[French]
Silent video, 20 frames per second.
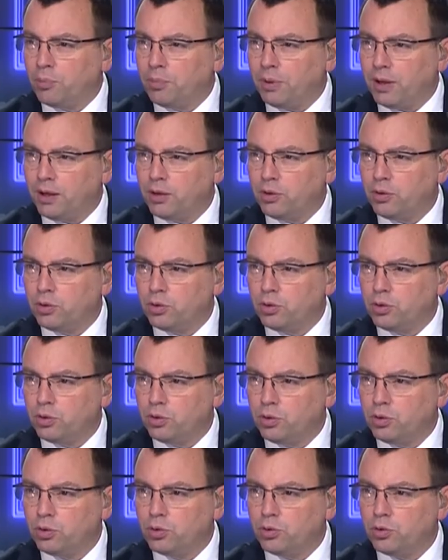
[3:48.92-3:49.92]
on parle
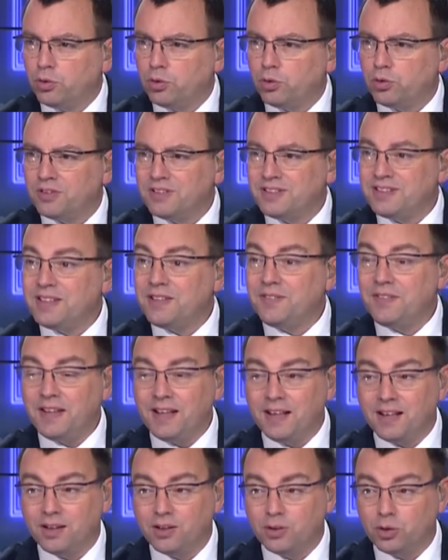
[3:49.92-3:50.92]
de,
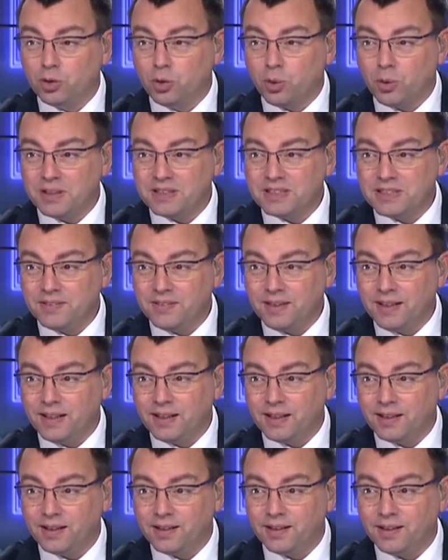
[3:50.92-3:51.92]
civil, de droit
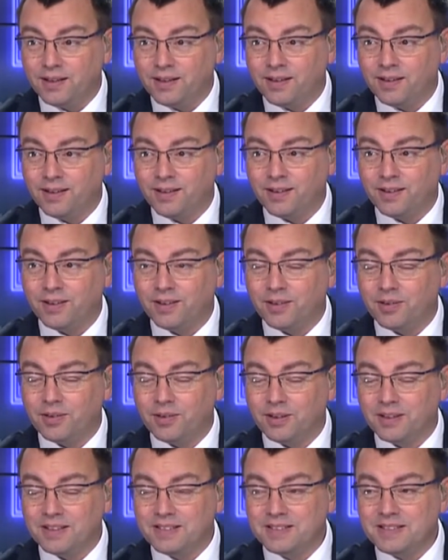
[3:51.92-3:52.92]
civil. On parle de droit euh,
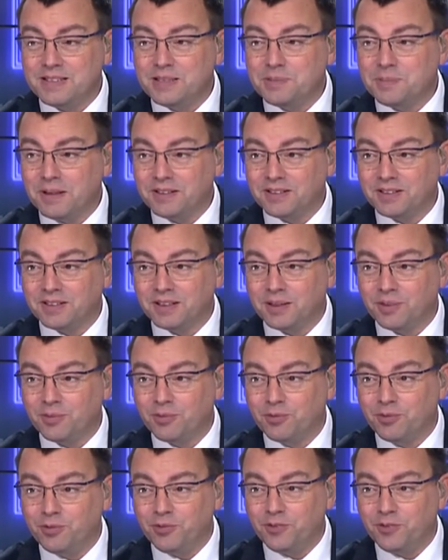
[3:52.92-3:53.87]
civil. Qu'est-ce qui se passe en termes